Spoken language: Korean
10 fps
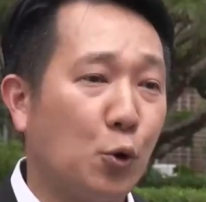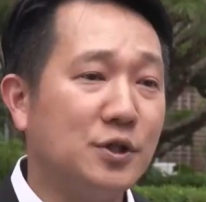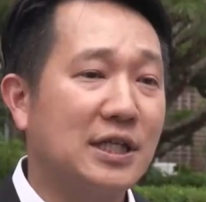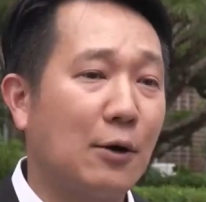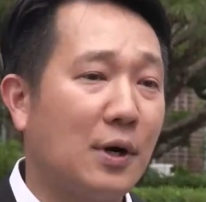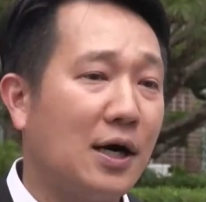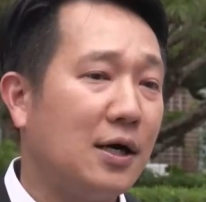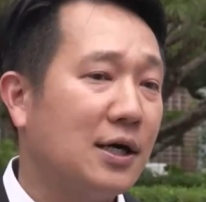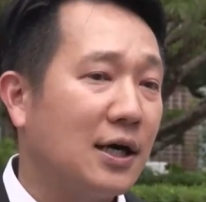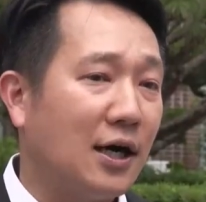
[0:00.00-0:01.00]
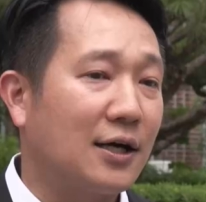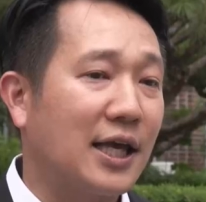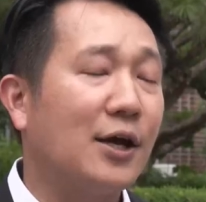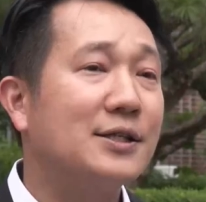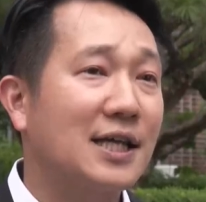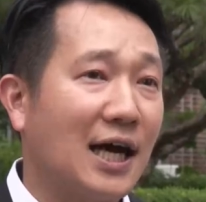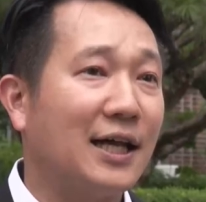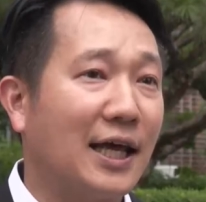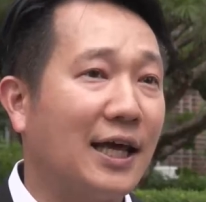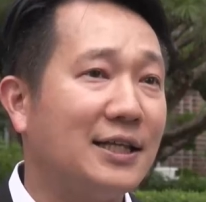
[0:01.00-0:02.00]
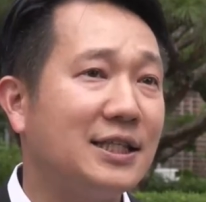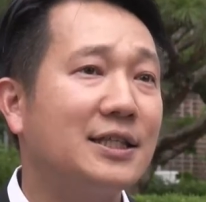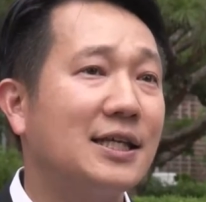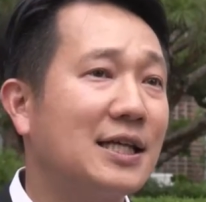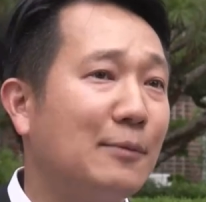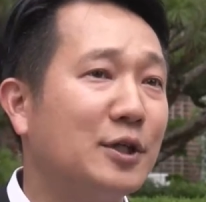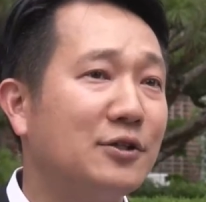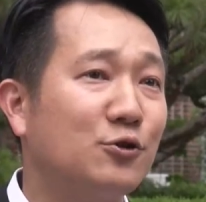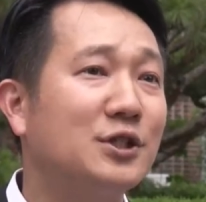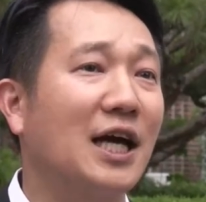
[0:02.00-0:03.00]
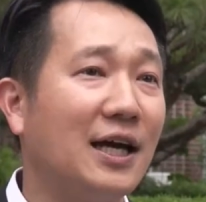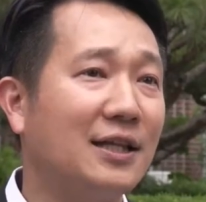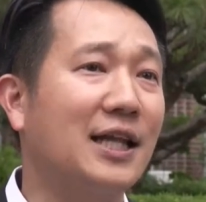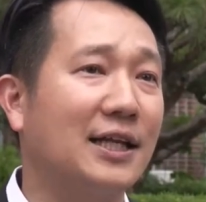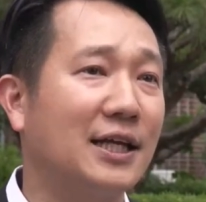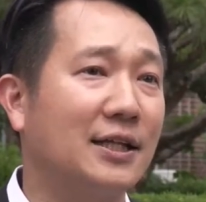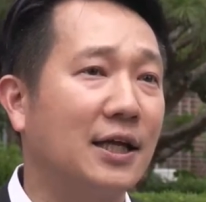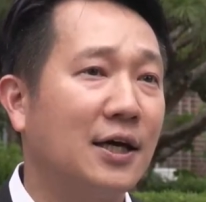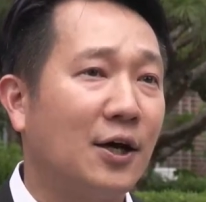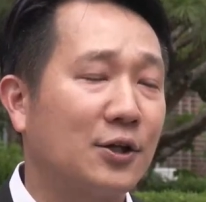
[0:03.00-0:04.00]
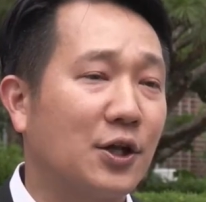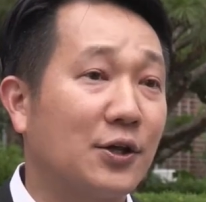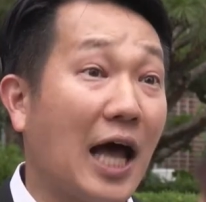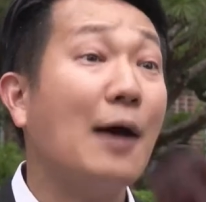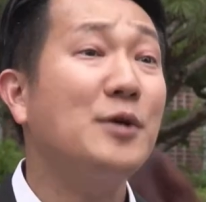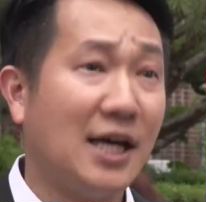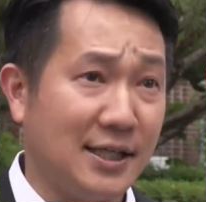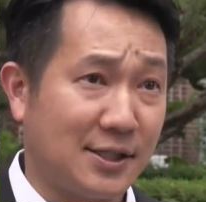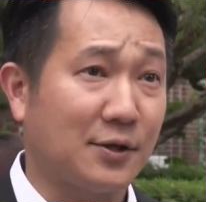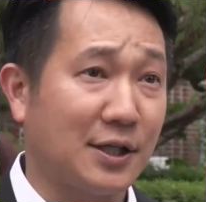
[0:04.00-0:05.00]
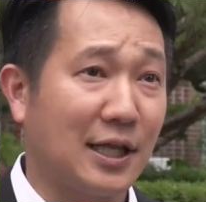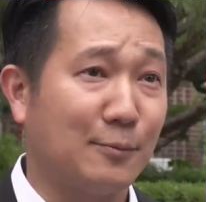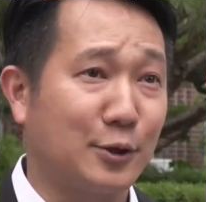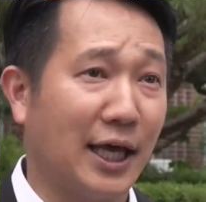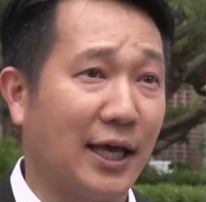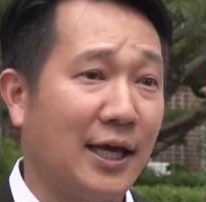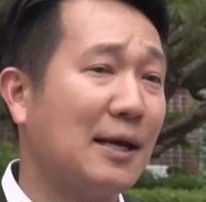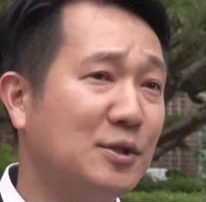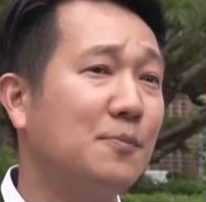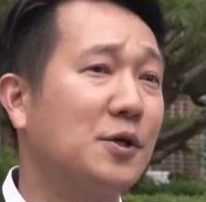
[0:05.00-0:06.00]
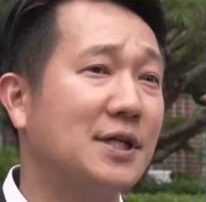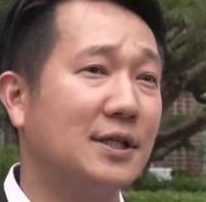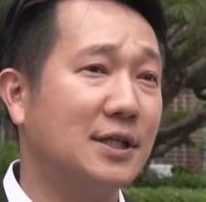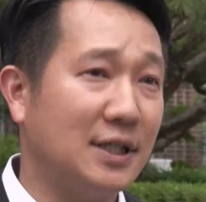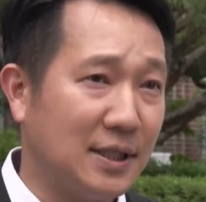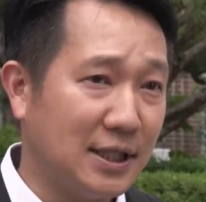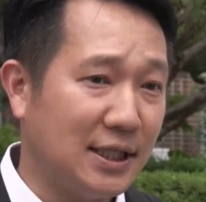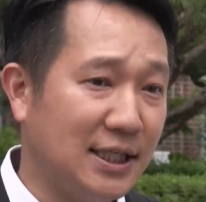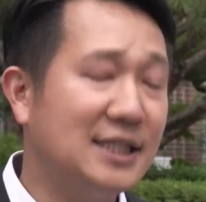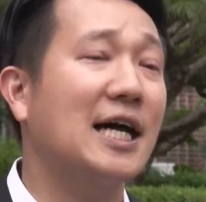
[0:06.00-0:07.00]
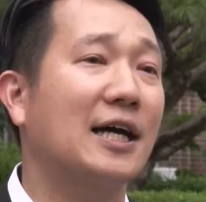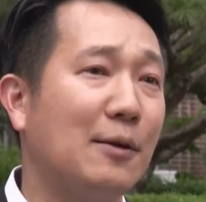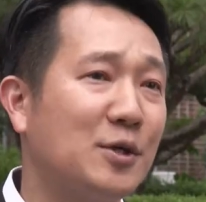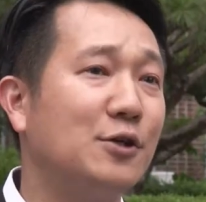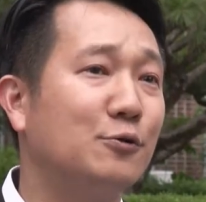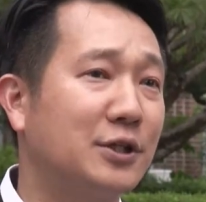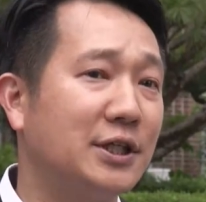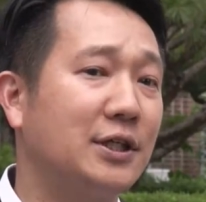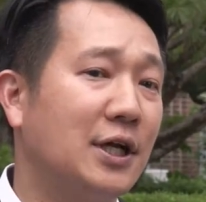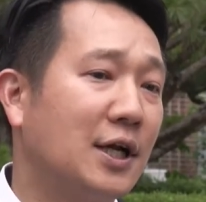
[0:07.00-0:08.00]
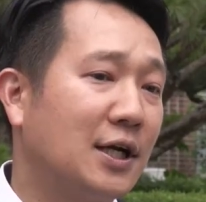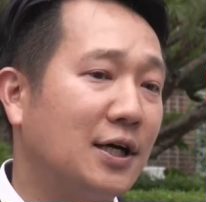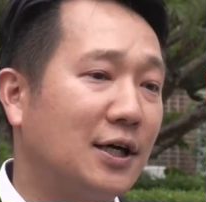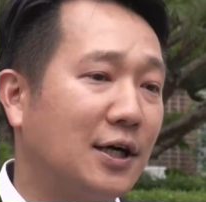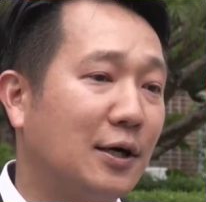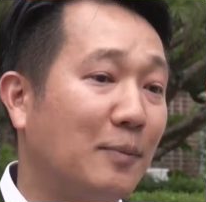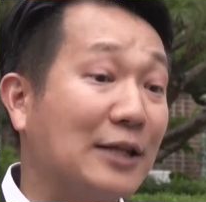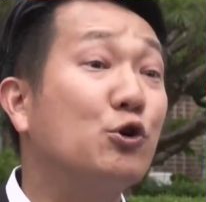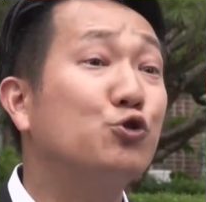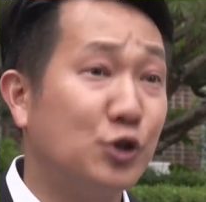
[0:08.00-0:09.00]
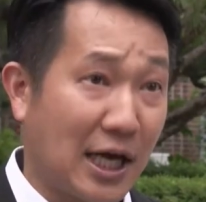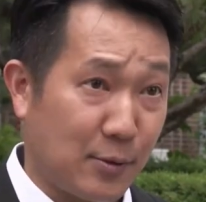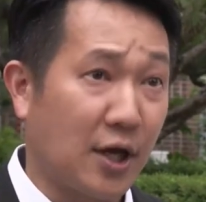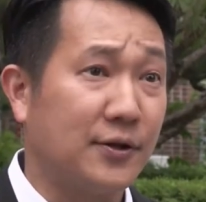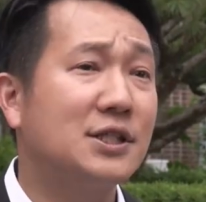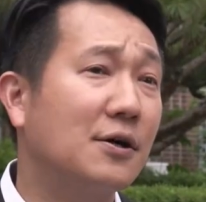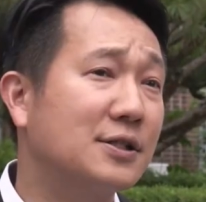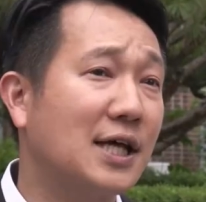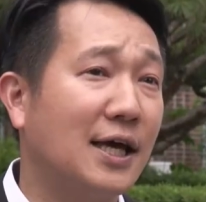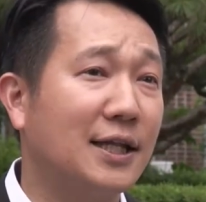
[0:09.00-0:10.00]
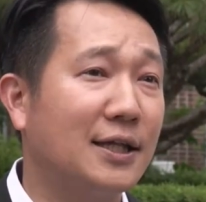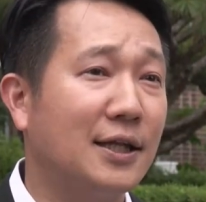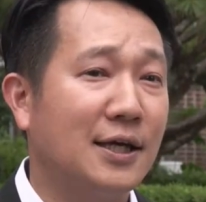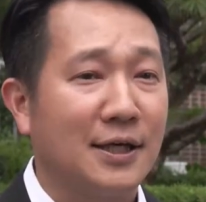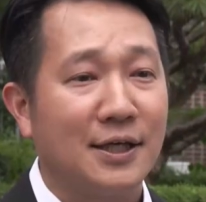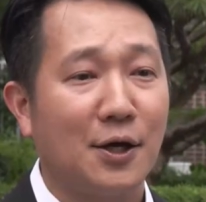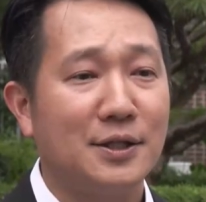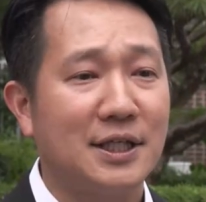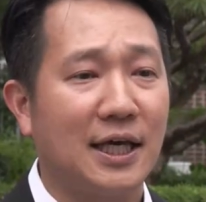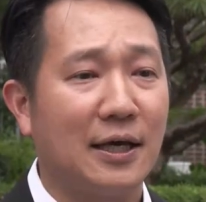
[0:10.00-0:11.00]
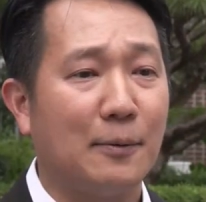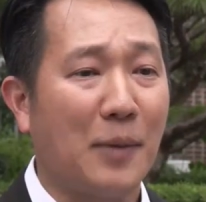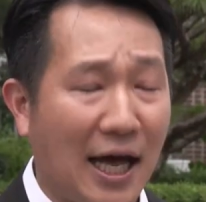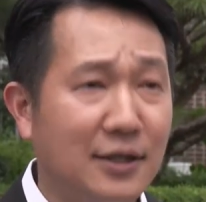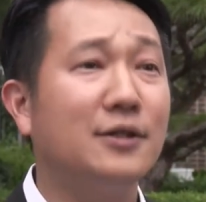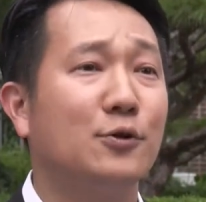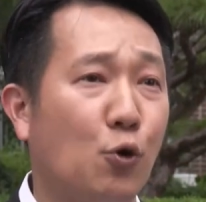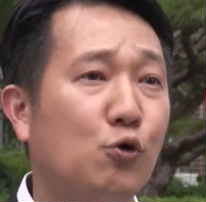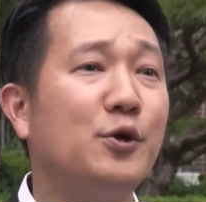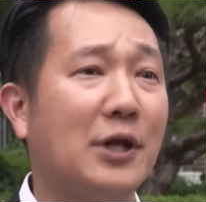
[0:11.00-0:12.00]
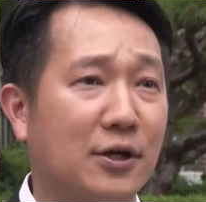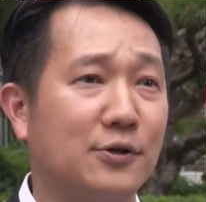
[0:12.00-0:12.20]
본사와 어, 계열사 간의 7대 3은 유지하겠다는 어떤 합의가 있었기 때문에 30% 이상의 비율을 어, 맞춰준다면 지역사회는 현재 많은 도움이 될